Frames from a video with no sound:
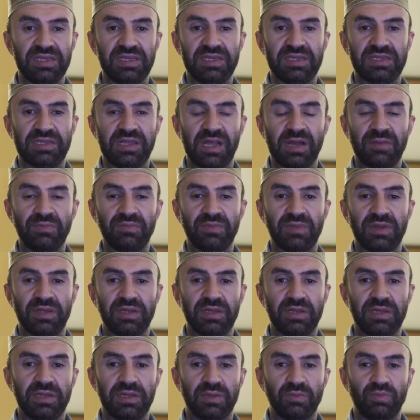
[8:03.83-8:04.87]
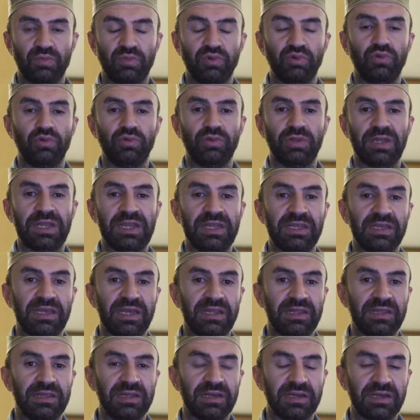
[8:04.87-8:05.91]
İslam bugünlere
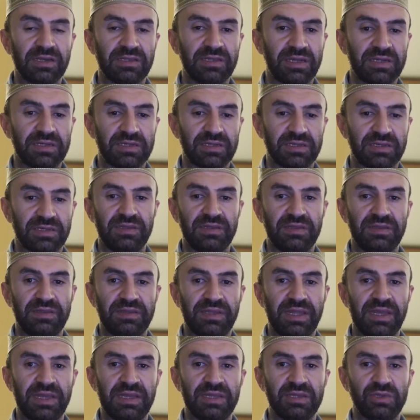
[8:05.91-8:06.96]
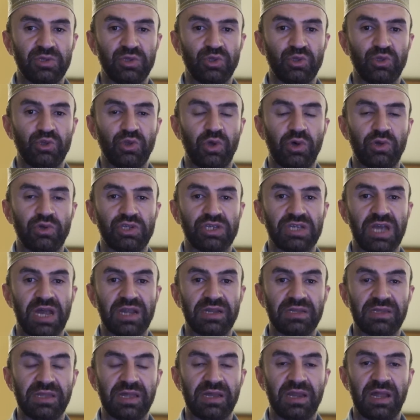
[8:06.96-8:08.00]
gelene kadar ne zor
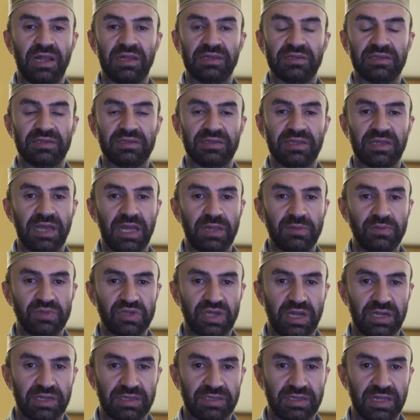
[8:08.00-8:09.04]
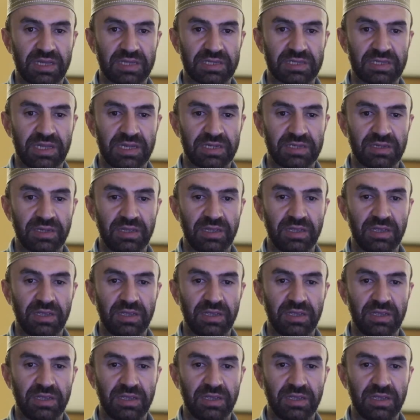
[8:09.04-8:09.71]
şartlar altında gelmiş arkadaşlar.